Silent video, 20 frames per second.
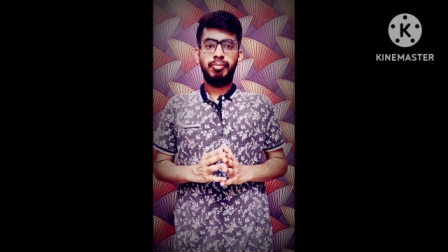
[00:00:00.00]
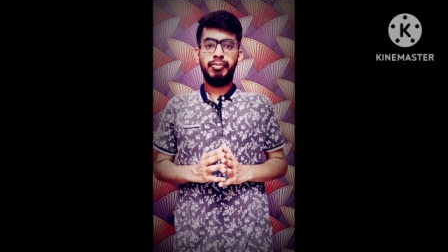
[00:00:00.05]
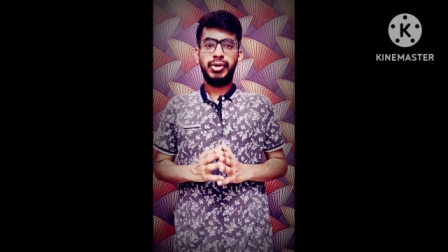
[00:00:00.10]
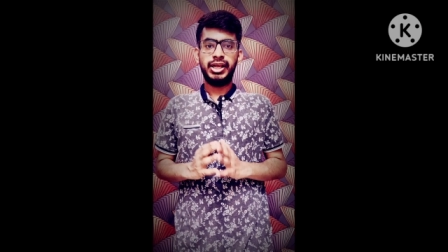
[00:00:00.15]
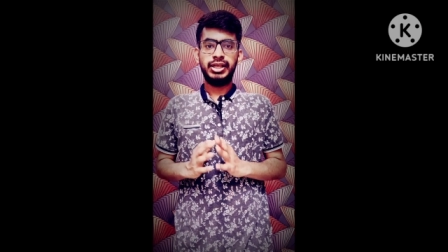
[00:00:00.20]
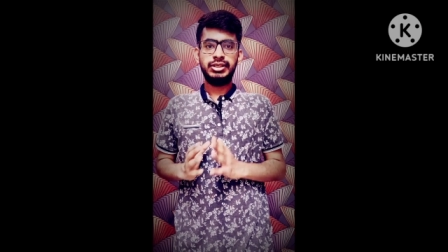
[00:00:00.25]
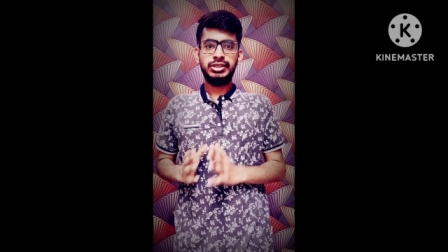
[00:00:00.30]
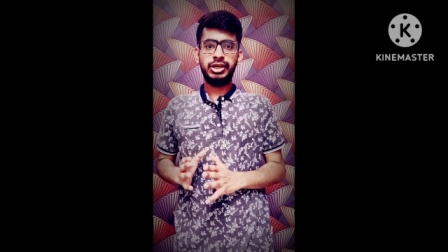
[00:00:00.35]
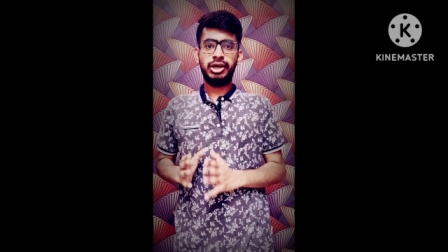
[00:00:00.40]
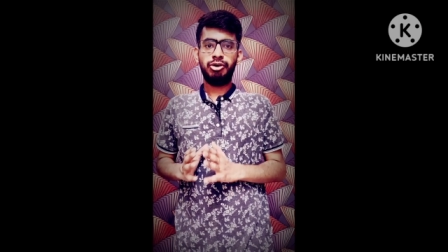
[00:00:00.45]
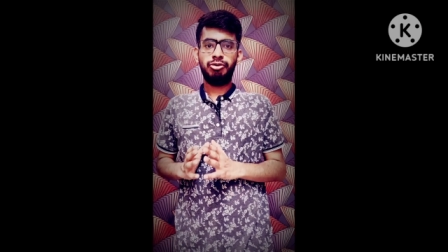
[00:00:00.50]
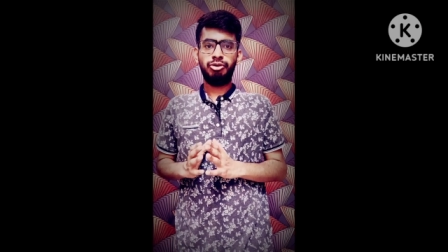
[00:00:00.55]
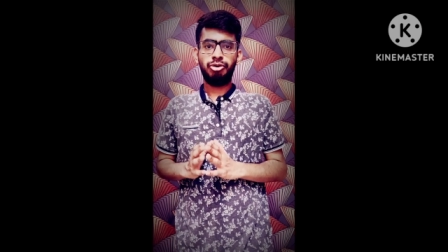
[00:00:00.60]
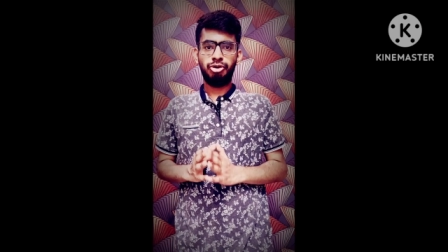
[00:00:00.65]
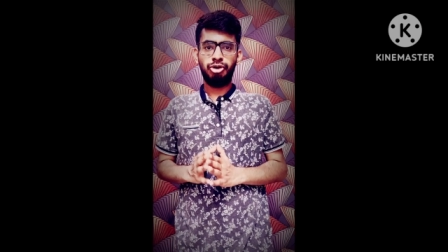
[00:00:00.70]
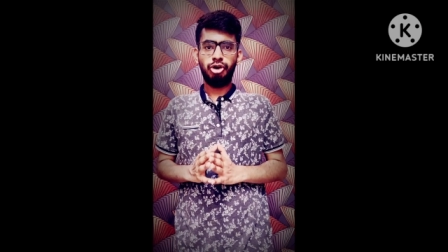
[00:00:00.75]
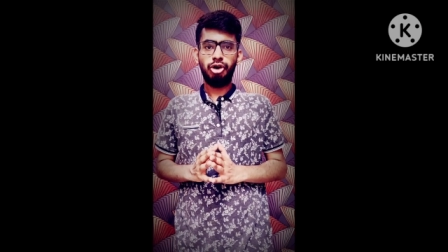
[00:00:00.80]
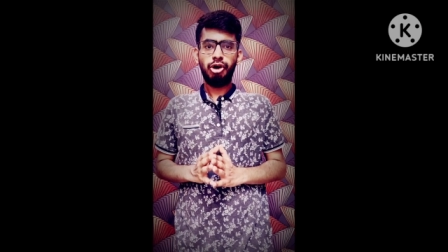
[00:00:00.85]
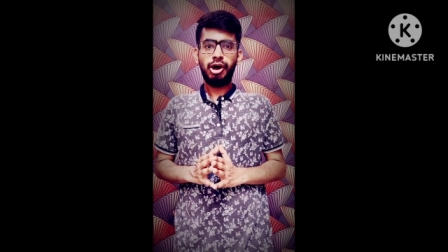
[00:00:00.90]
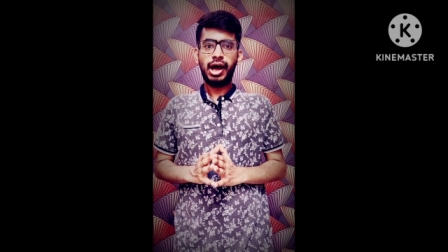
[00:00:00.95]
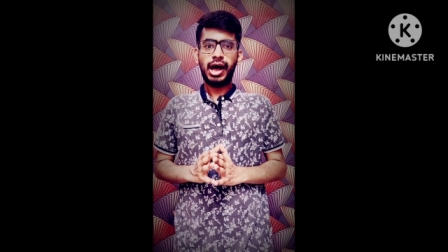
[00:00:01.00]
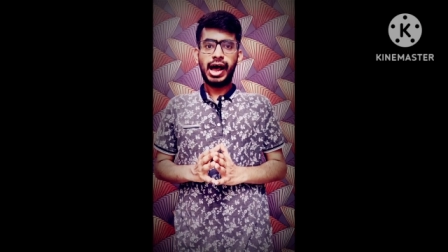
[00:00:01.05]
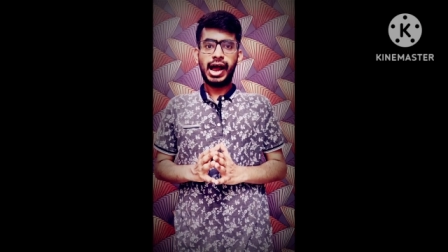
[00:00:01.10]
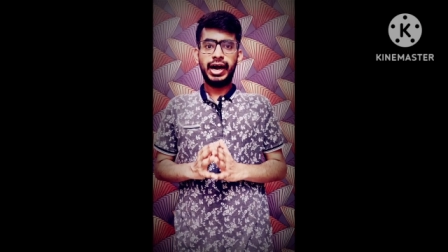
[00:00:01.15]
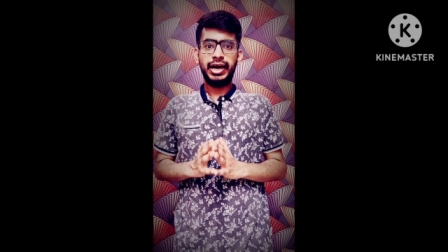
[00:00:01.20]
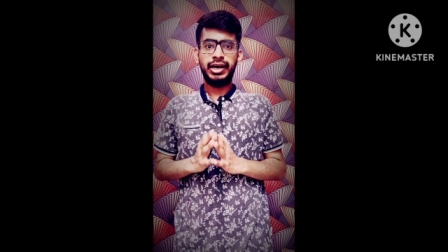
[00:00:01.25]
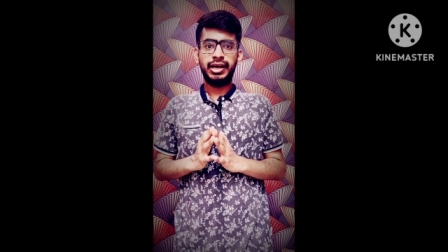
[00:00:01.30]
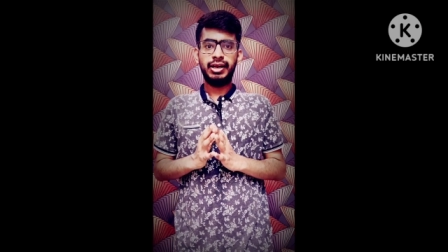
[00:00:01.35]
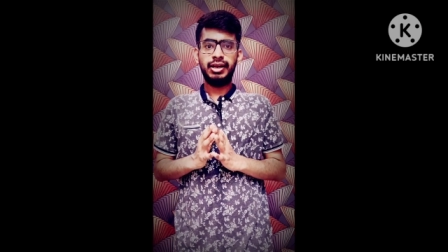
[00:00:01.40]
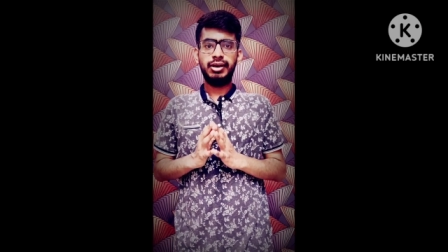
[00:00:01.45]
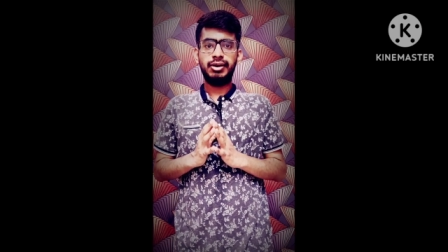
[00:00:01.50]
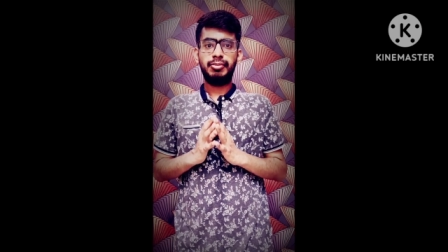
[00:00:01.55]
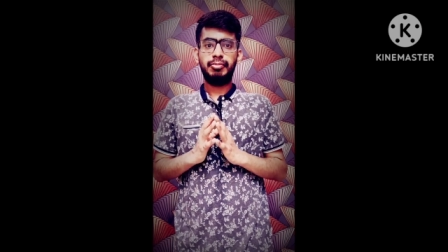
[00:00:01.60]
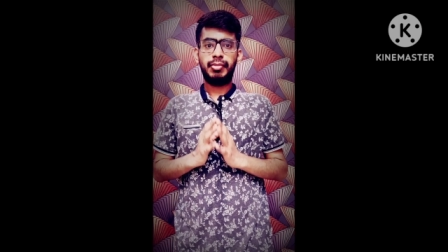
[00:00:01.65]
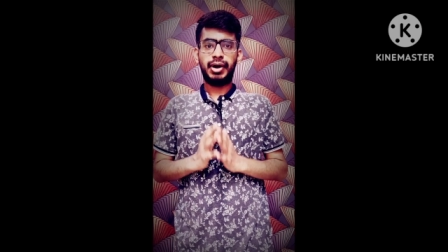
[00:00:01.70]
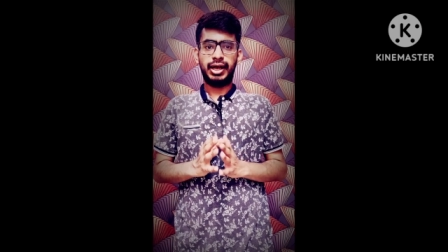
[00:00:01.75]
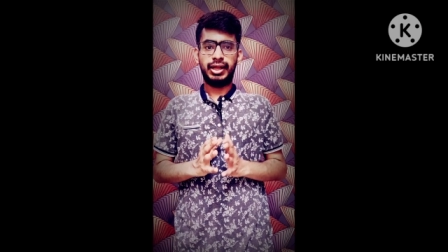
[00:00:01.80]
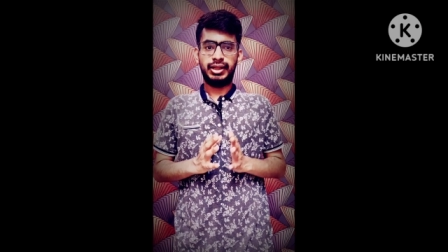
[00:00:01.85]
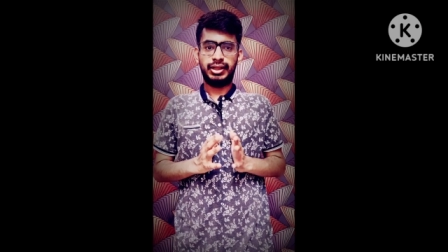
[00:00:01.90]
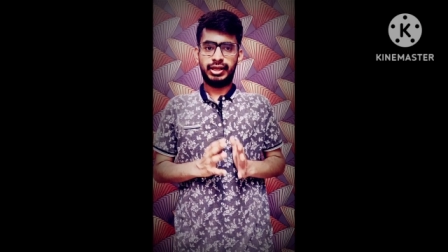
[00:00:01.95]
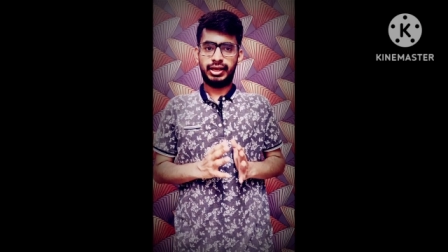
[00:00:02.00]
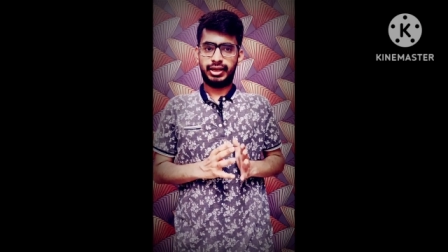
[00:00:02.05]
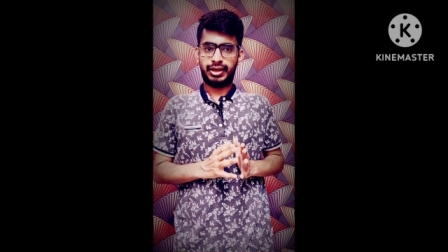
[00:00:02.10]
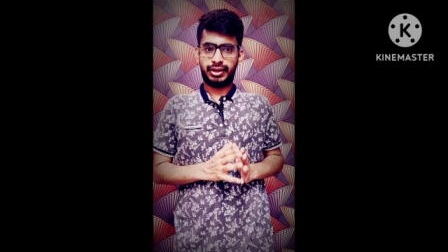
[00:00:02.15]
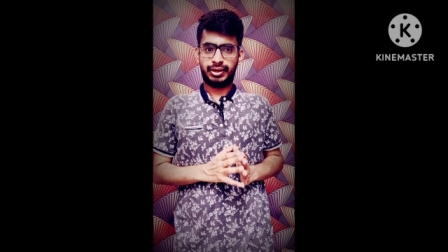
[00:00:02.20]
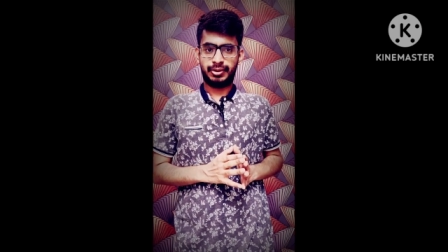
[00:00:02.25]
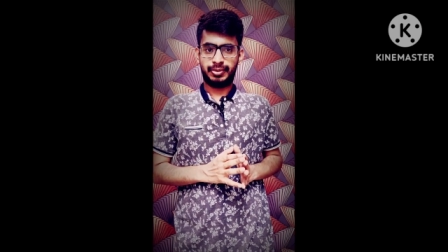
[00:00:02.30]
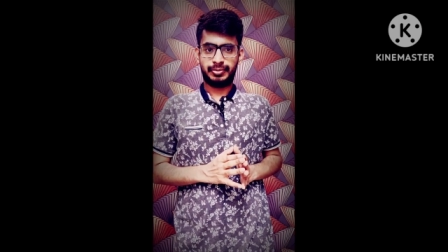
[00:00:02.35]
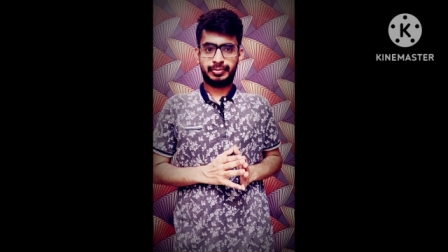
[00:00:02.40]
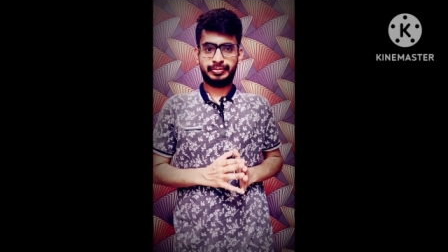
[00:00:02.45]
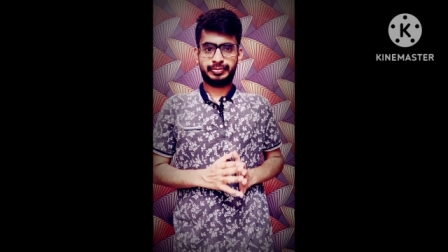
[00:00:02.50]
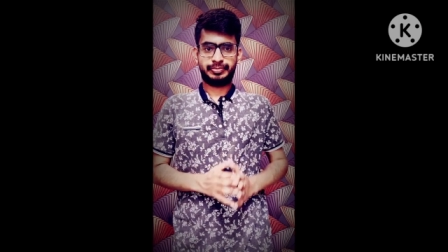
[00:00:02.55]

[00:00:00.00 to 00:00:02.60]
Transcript: बच्चे उनको आइडल मानते हैं